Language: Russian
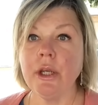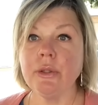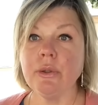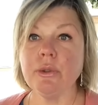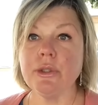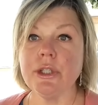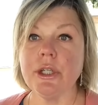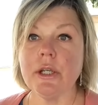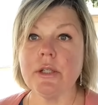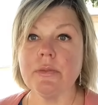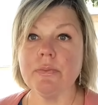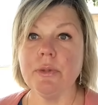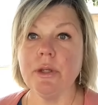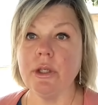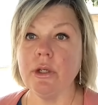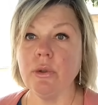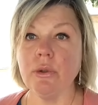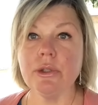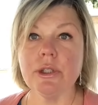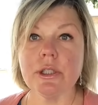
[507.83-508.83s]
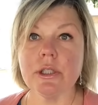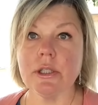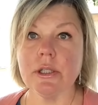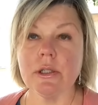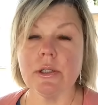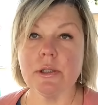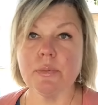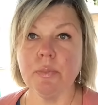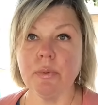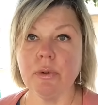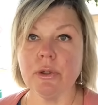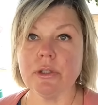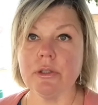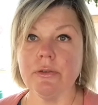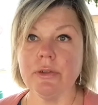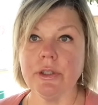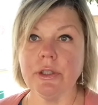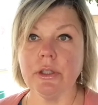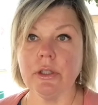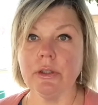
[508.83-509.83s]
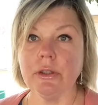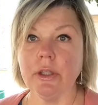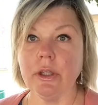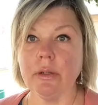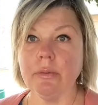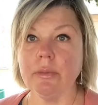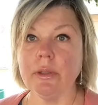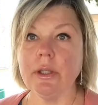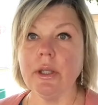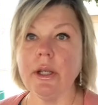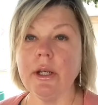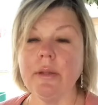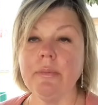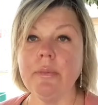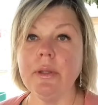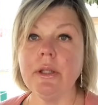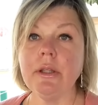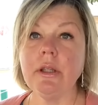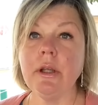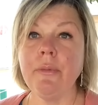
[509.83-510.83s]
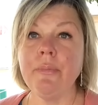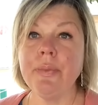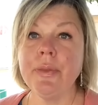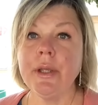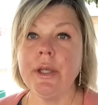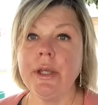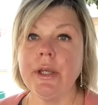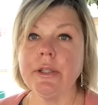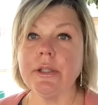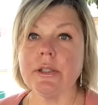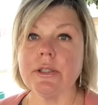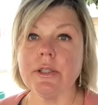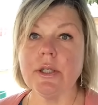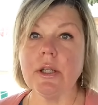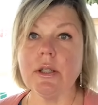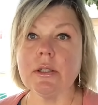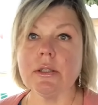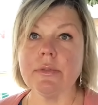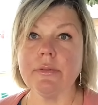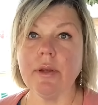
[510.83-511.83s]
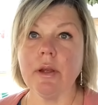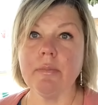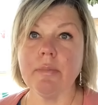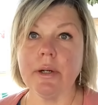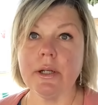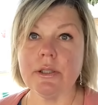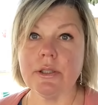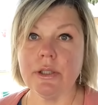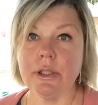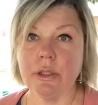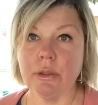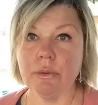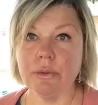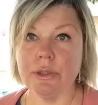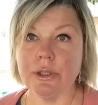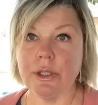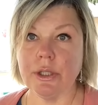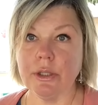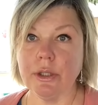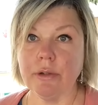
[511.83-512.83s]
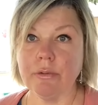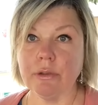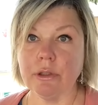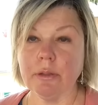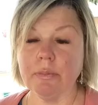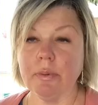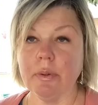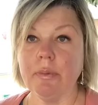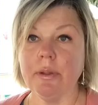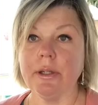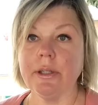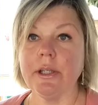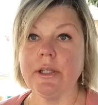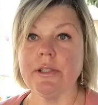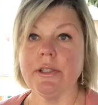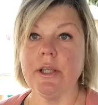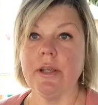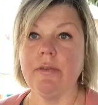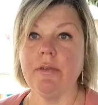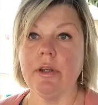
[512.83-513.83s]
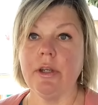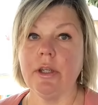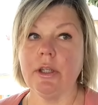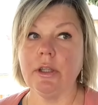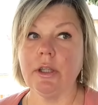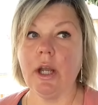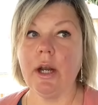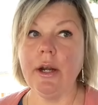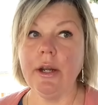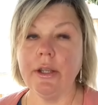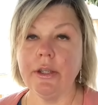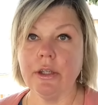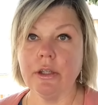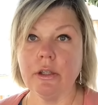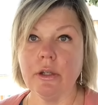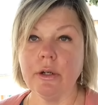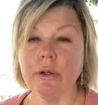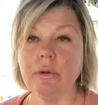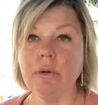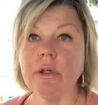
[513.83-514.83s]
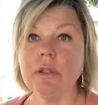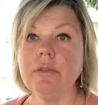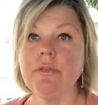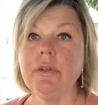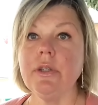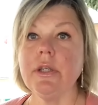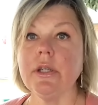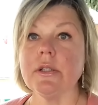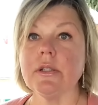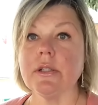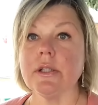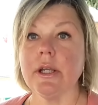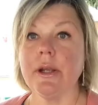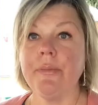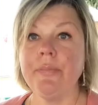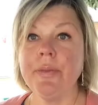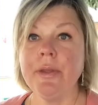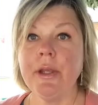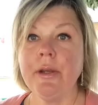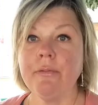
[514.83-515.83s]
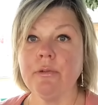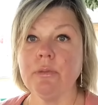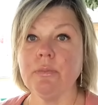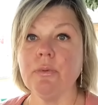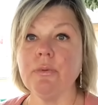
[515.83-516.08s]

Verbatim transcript: то сейчас мне не хочется использовать этот термин и элемент. Это стало своеобразной рутиной. Вот, например, на севере Италии, недалеко от Венеции, вот